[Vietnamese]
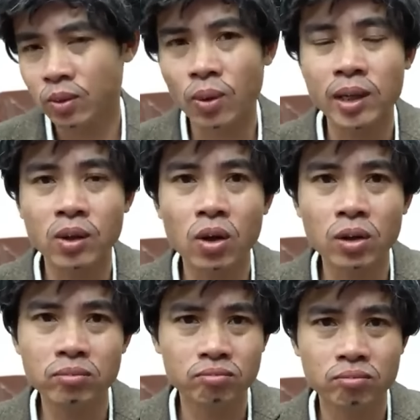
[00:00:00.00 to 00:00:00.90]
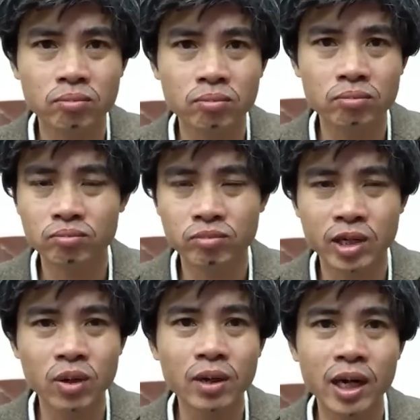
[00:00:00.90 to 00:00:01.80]
Qua đó
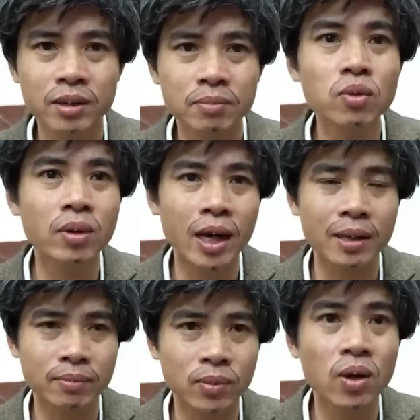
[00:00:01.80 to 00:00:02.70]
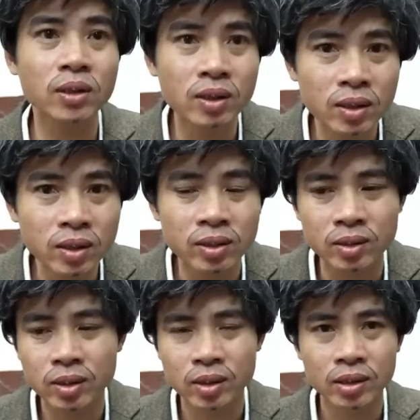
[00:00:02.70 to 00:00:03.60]
khéo lại mốc hàm con ơi
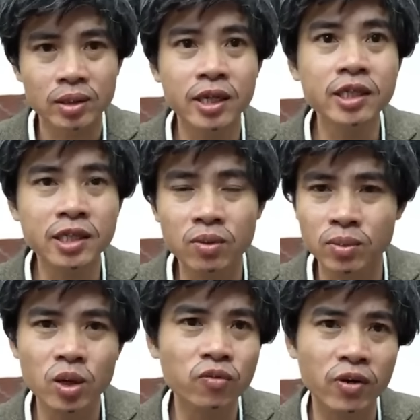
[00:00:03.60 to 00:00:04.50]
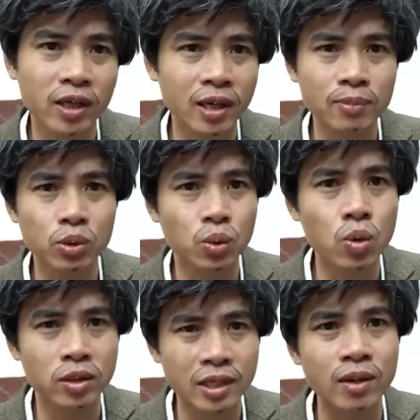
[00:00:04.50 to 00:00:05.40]
lấy chồng không phải là một
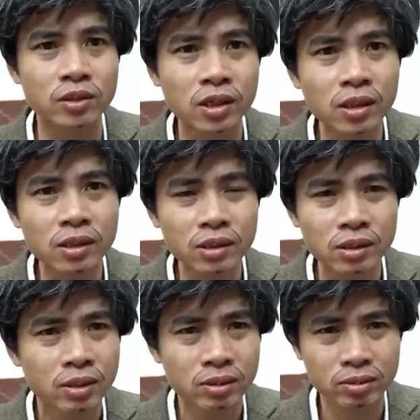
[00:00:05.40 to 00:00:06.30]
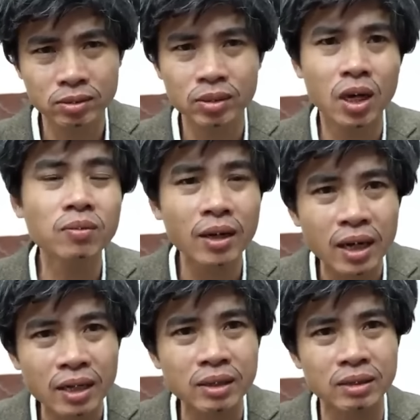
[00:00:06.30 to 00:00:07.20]
cuộc dạo chơi ừ, ốc
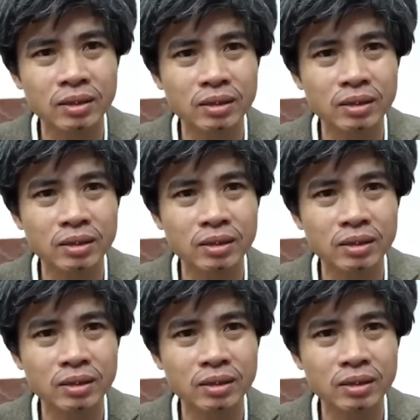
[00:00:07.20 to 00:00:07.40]
à